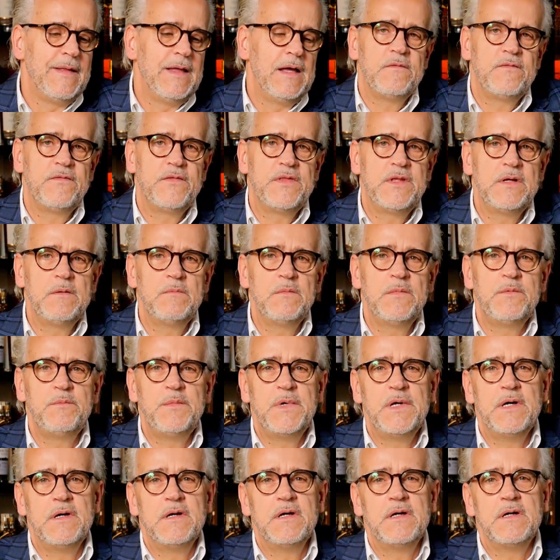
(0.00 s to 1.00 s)
W tym
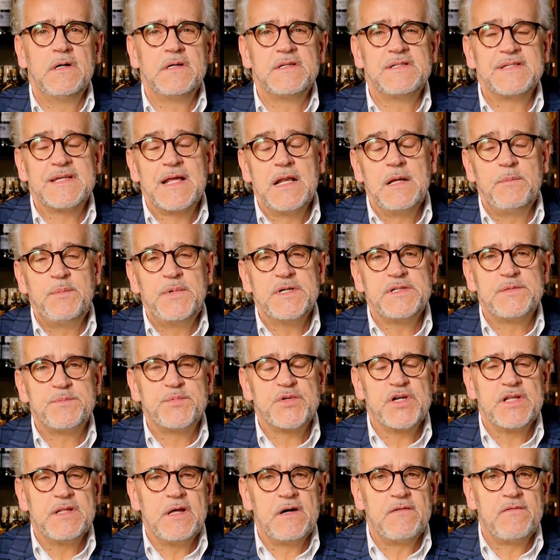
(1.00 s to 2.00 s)
e, sklepie
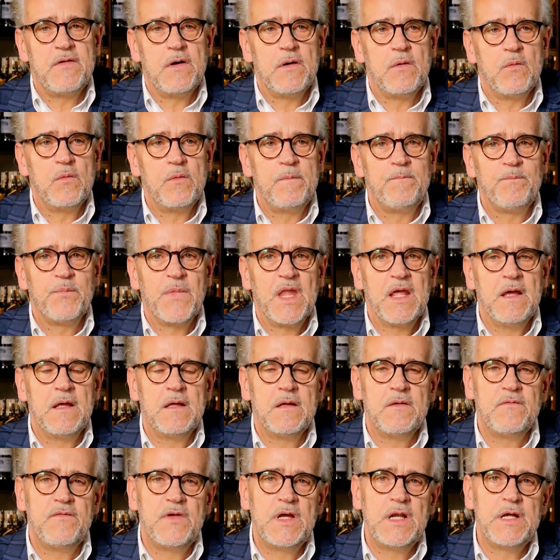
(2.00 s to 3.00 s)
sprzedawał
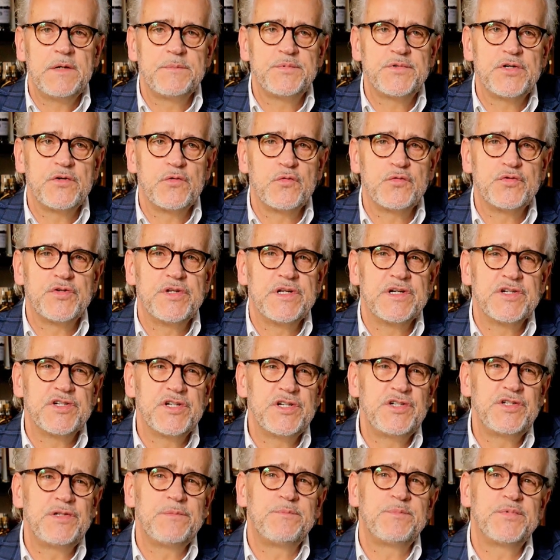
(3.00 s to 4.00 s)
e, wiele przeróżnych
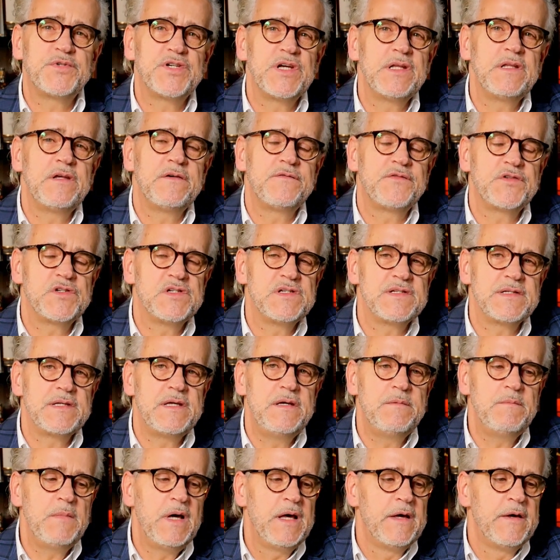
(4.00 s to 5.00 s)
rzeczy, przede
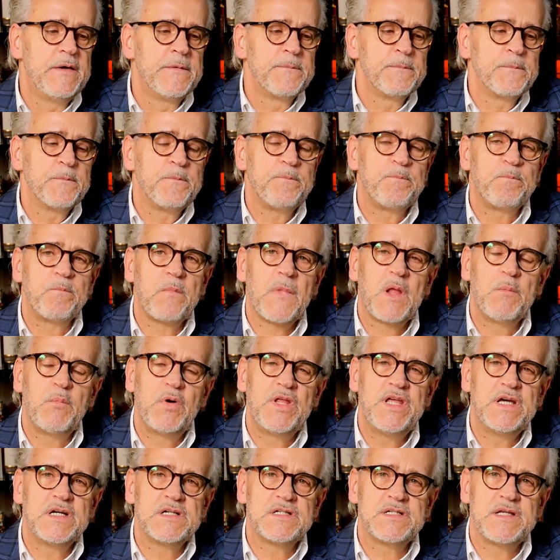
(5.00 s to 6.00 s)
wszystkim, mm,
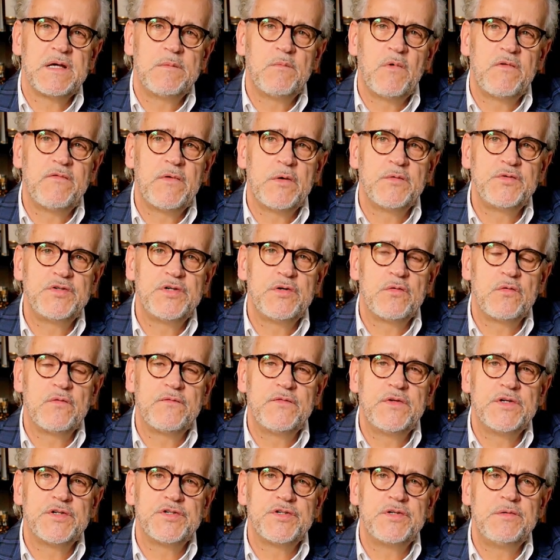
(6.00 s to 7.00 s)
ponieważ zajmował się
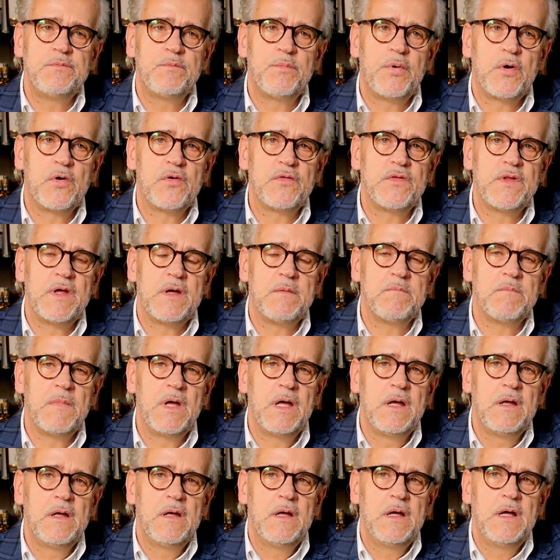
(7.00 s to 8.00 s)
również importem
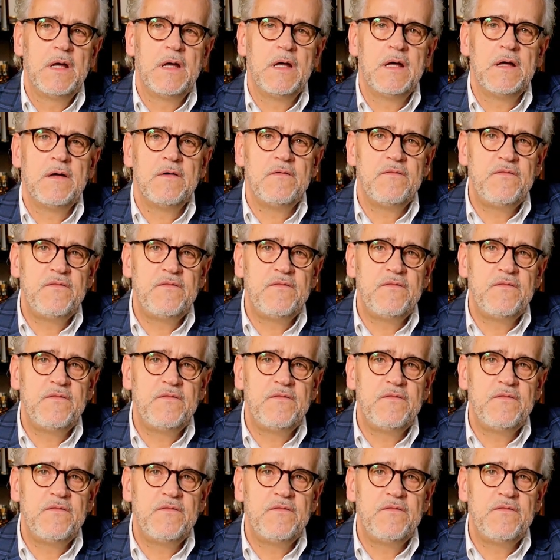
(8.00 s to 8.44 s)
e,